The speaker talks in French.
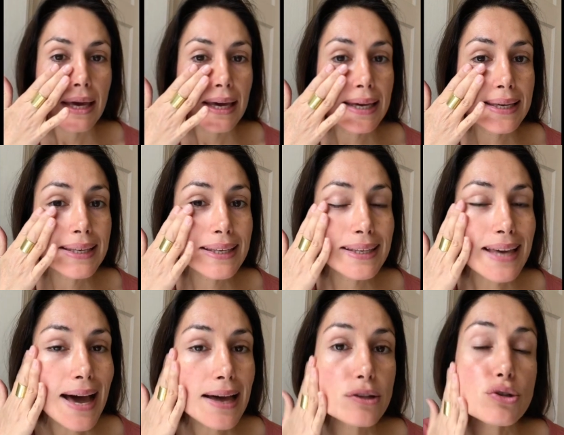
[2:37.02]
et qui
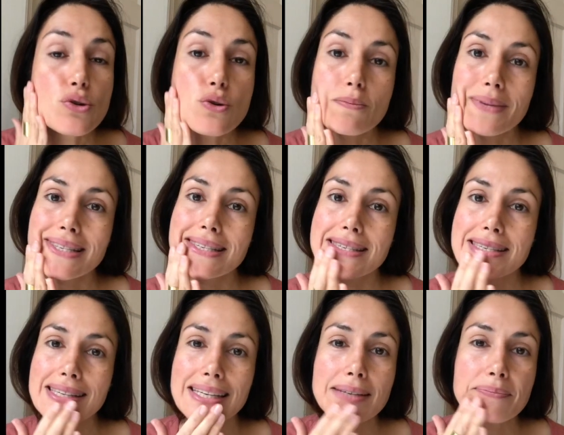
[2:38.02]
garde
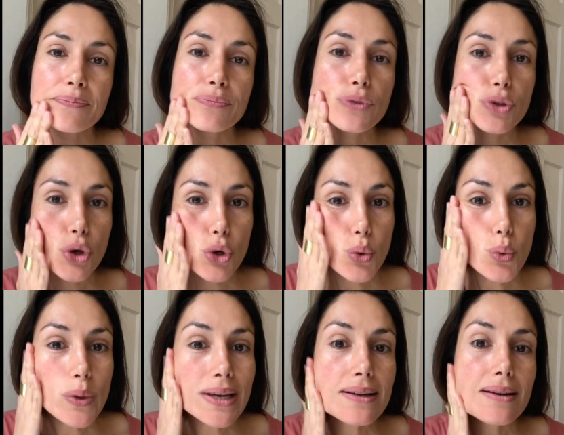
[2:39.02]
l'humidité de
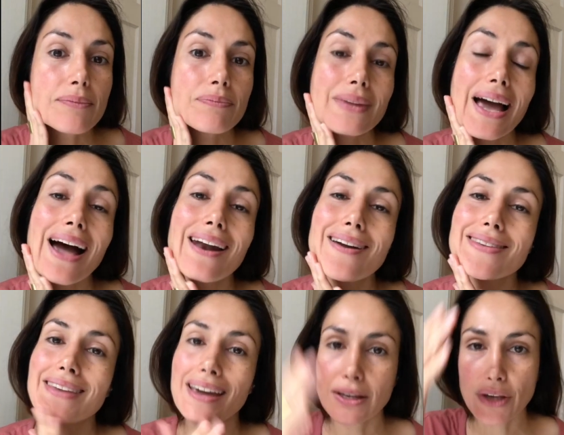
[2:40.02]
l'huile à
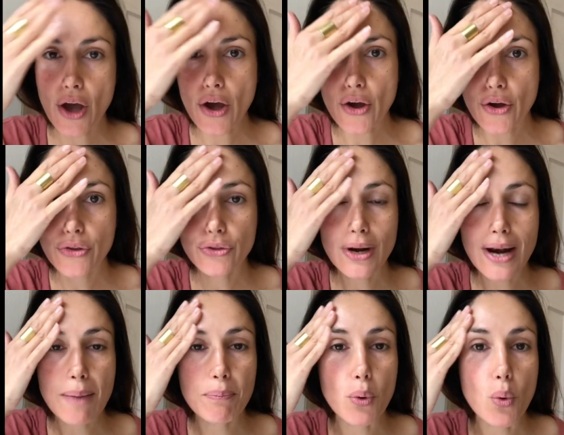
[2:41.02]
l'intérieur de
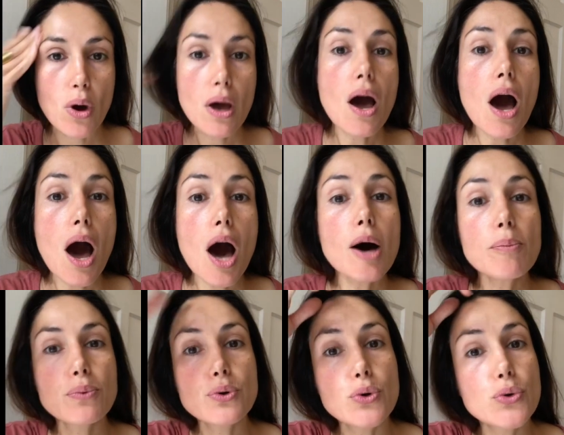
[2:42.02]
la peau, en
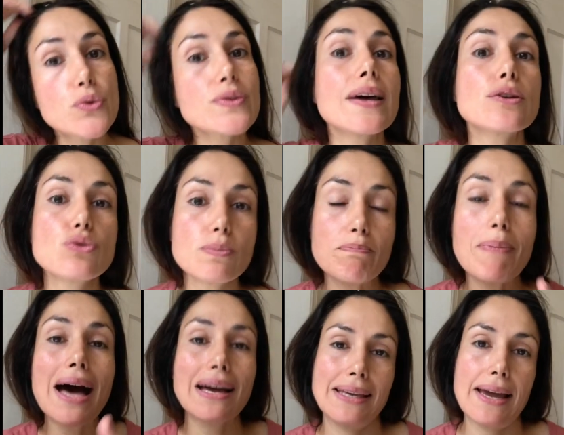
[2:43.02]
plus d'être une
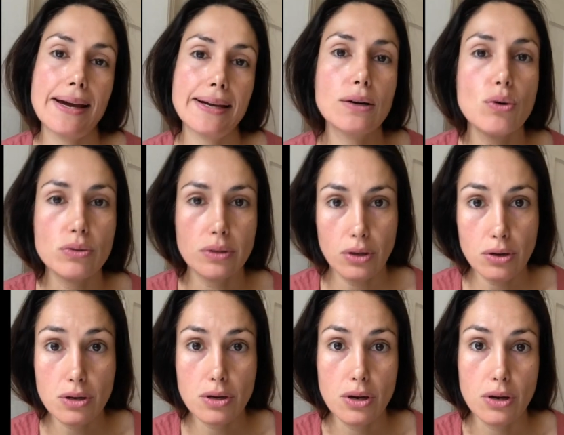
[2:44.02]
barrière
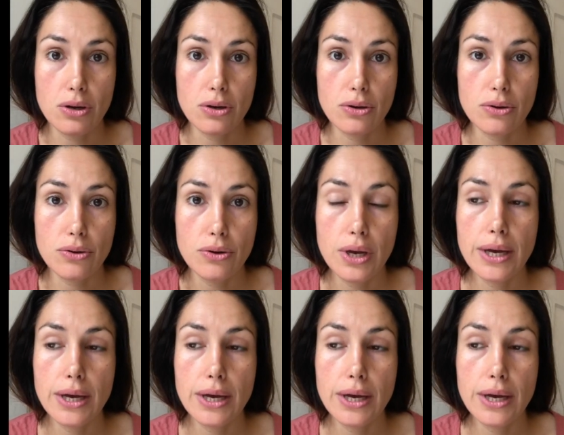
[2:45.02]
contre euh,